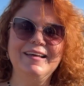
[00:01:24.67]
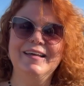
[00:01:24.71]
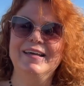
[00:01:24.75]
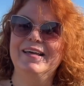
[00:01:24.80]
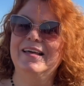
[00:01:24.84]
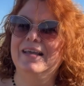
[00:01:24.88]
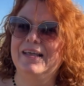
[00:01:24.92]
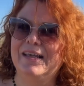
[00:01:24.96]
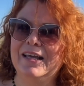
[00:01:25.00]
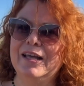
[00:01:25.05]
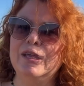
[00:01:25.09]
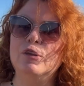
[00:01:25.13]

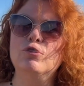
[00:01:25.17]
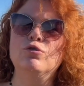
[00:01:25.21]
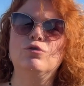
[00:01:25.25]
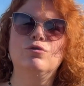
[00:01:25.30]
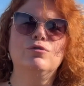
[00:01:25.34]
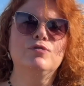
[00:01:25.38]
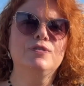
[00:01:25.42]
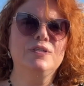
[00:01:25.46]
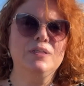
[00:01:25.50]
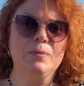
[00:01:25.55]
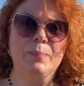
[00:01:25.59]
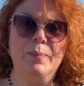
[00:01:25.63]
eh, che
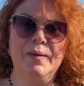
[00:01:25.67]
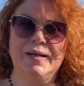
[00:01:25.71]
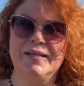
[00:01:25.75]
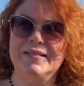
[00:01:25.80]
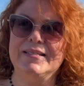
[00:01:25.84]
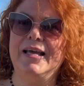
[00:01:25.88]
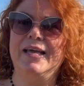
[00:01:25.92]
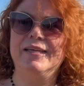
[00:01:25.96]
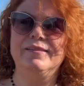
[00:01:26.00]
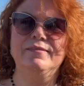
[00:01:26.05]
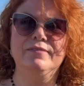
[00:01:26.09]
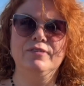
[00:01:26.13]
loro si
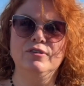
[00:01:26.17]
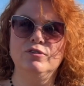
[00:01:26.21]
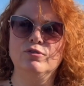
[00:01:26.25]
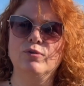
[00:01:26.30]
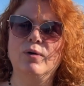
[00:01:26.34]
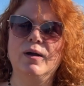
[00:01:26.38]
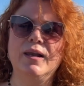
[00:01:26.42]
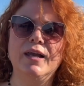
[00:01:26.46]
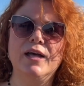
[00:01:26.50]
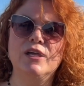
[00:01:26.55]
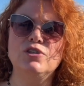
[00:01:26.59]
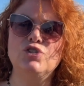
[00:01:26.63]

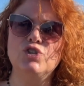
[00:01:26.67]
presentino alla